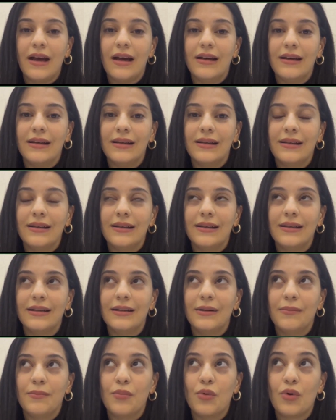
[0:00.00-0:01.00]
Ee,
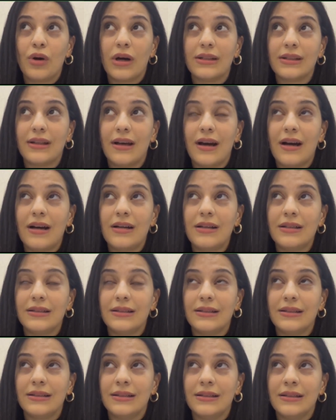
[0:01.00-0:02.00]
o kadar
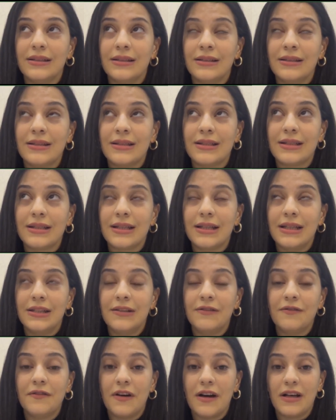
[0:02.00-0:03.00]
e,
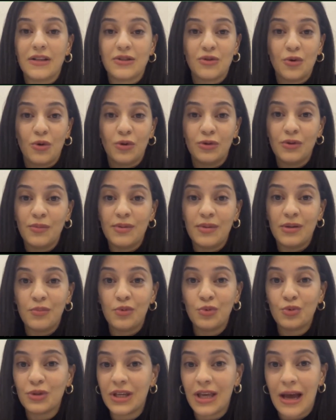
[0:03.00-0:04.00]
sayının fazla olduğu bir
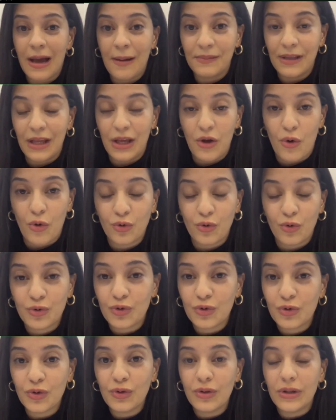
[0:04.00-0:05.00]
bootcamp de
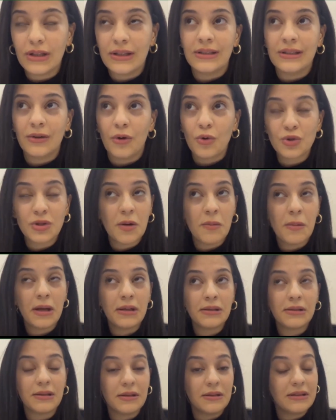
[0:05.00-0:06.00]
yoktu. E, o
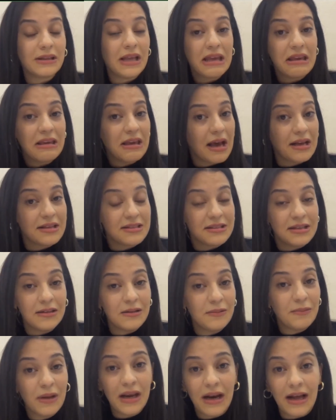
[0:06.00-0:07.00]
zaman e, denk
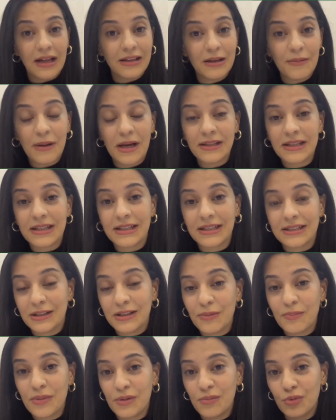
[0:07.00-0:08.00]
gelseydim herhalde ben de
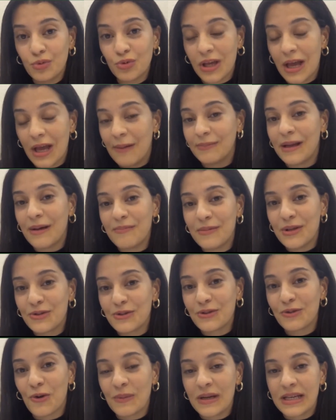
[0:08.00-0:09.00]
katılıp bir bootcamp'den
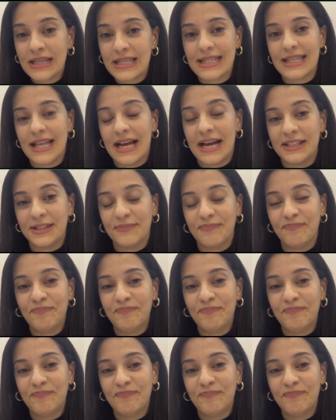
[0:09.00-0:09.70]
mezun olmak isterdim.